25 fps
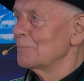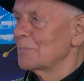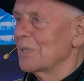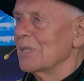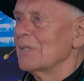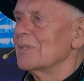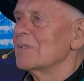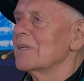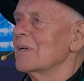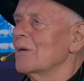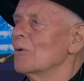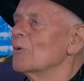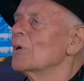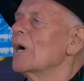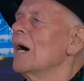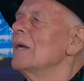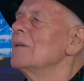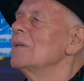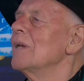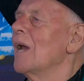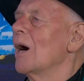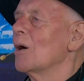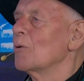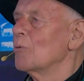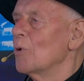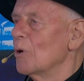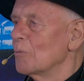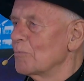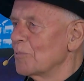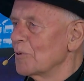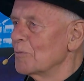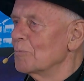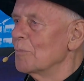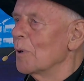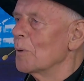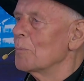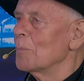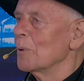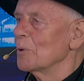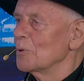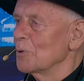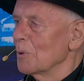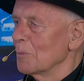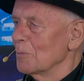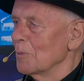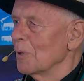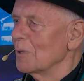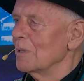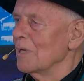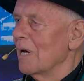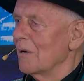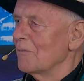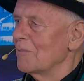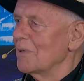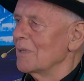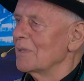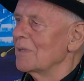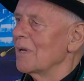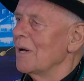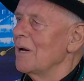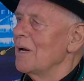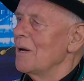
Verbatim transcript: Przestroga dla chłopu, bo podobno nawet